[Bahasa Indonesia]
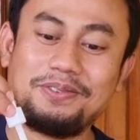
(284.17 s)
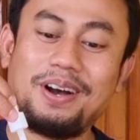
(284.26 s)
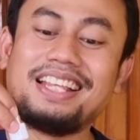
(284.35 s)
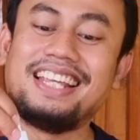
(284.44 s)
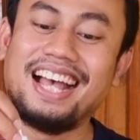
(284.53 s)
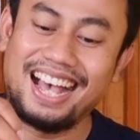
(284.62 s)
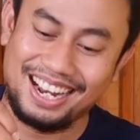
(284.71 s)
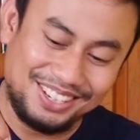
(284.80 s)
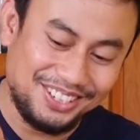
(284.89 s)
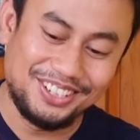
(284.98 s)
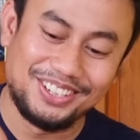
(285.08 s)
Wajah. Wajah.
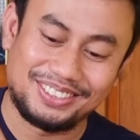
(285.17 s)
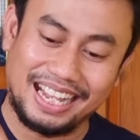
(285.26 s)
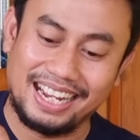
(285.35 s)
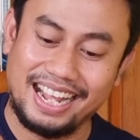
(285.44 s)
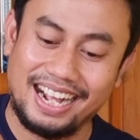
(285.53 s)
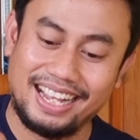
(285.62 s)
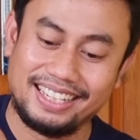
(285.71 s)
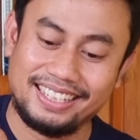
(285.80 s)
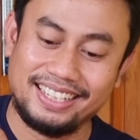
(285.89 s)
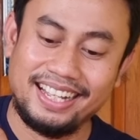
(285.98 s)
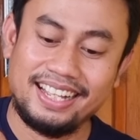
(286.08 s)
Aduh tantangan
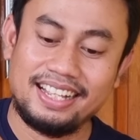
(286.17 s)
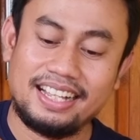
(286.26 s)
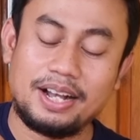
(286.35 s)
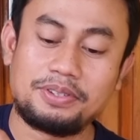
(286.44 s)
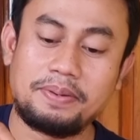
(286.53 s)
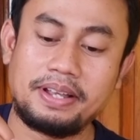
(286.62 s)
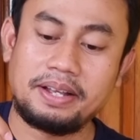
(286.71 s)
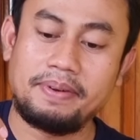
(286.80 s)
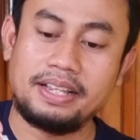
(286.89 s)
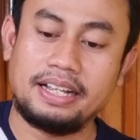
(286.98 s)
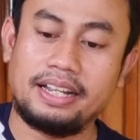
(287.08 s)
nih. Nggak usah
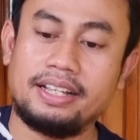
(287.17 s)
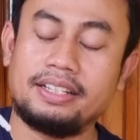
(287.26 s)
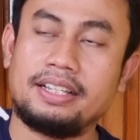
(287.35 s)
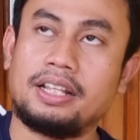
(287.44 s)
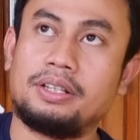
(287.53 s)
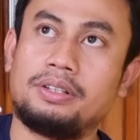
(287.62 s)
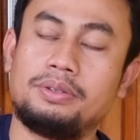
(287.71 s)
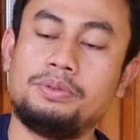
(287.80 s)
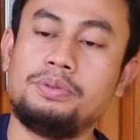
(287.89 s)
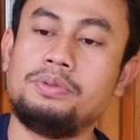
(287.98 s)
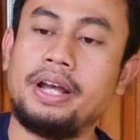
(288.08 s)
banyak-banyak ya.
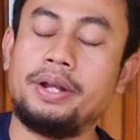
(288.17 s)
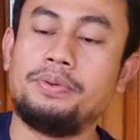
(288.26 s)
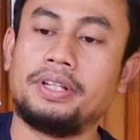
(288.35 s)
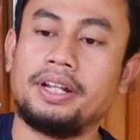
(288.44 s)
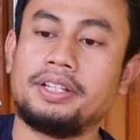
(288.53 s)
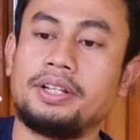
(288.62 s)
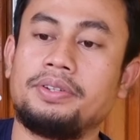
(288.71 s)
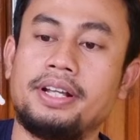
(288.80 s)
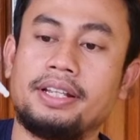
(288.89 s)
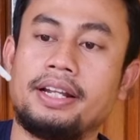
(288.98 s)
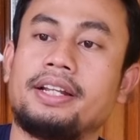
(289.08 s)
Satu, eh dua tetes atau
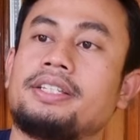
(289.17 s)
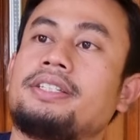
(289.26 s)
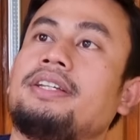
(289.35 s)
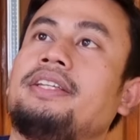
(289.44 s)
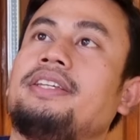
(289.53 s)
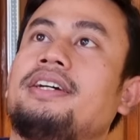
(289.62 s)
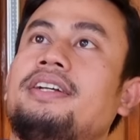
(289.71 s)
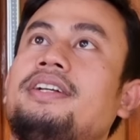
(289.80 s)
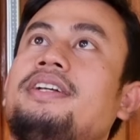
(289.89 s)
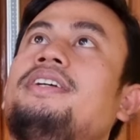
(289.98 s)
tiga tetes aja.